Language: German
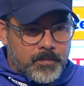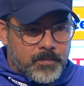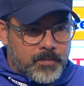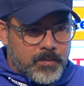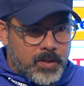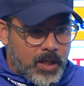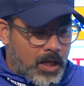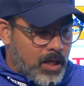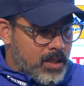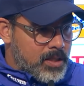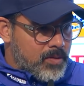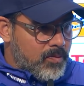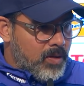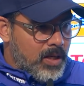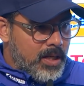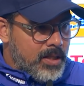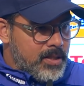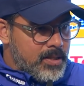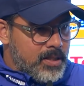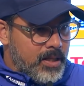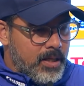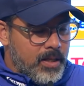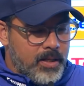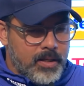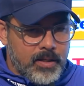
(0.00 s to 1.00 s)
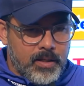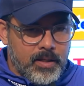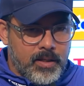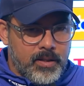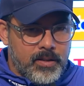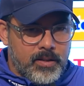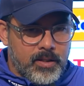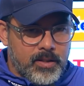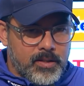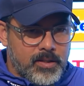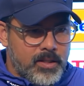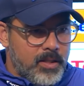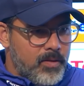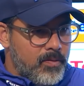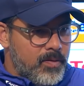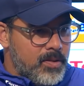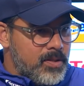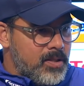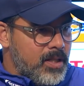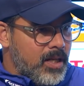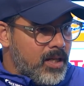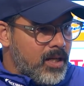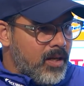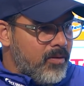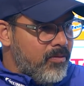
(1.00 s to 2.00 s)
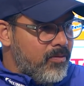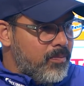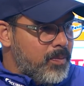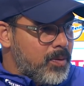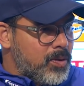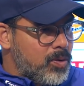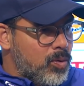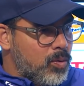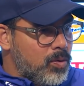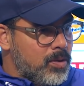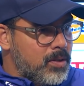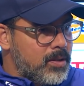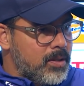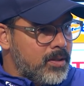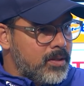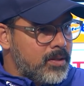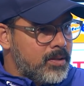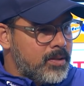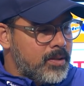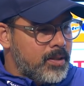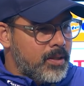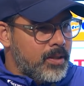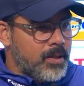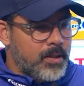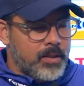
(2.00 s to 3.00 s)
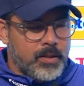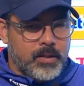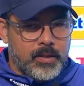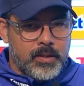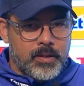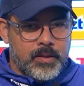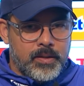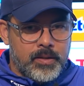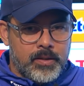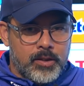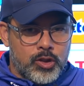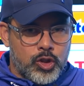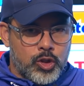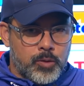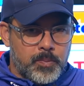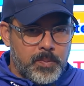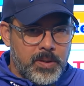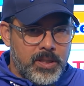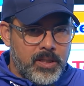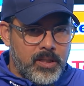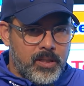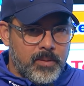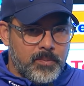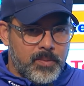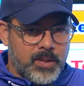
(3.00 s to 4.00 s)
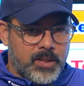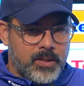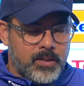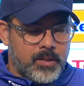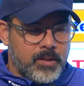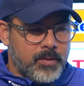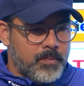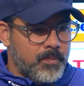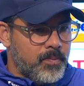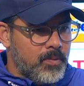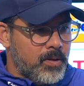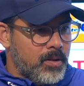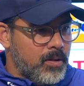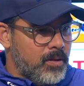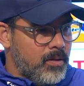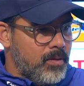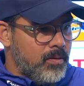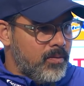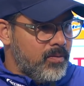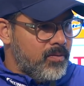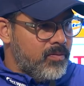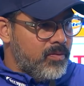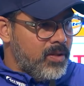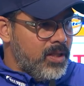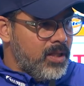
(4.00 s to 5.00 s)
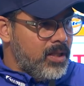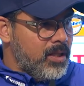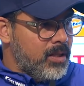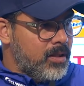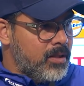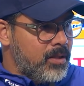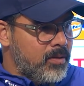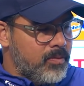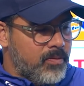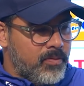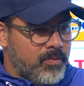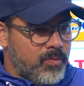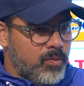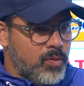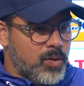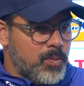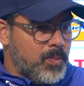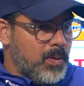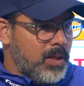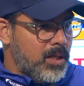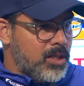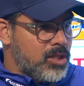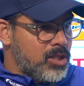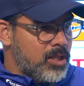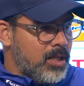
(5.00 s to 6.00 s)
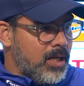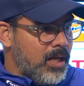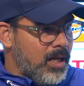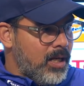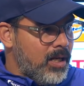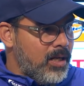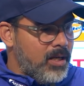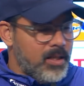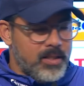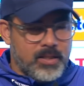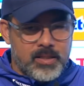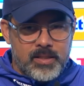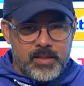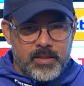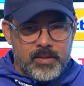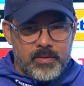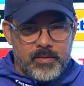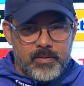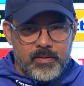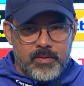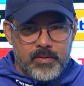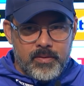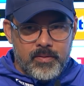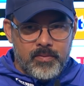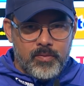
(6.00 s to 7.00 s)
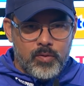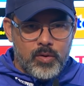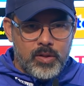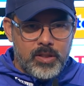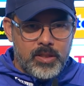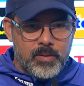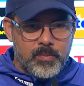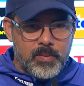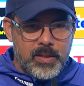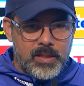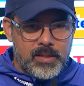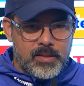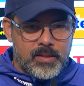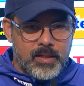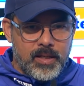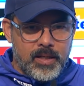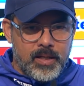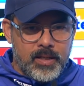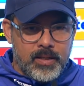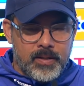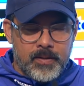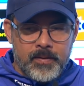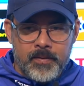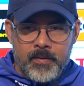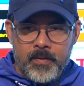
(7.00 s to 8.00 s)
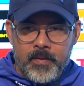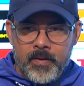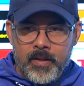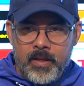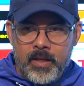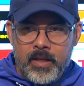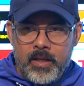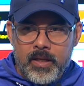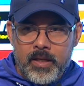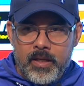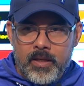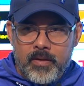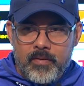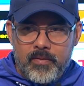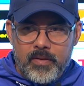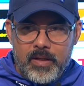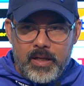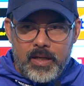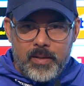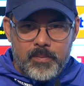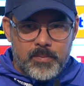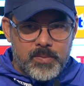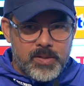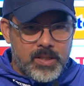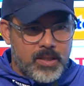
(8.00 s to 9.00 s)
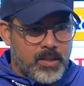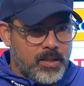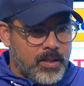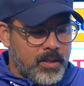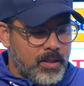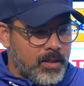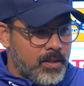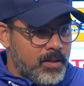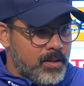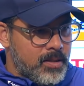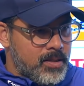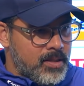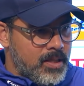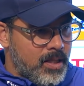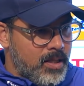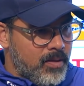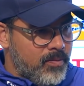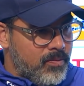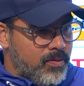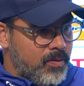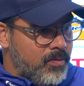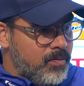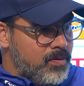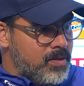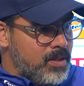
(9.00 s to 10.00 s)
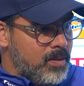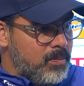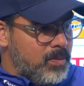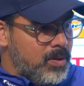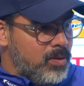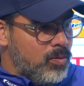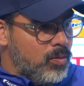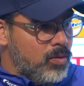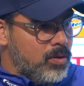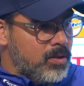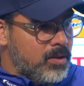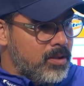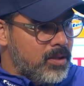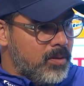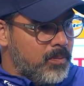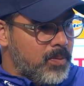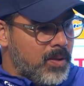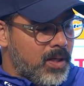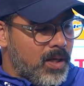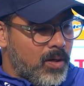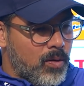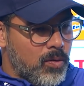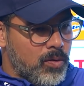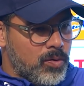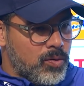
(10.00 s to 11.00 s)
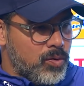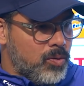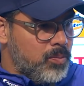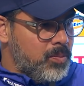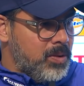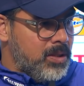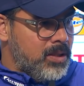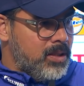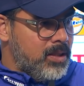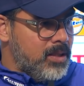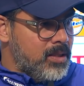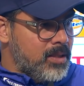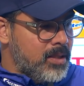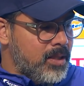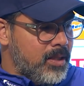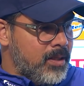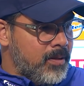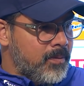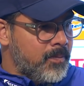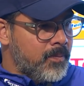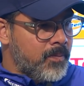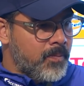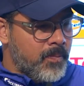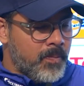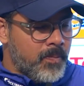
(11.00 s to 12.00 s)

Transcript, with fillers: Ja, es war ein sehr intensives, sehr kampfbetontes äh, Spiel mit äh, wenig fußballischen Highlights, äh, würde ich mal sagen. Wir haben sicher 10, 15 Minuten gebraucht, um in dieser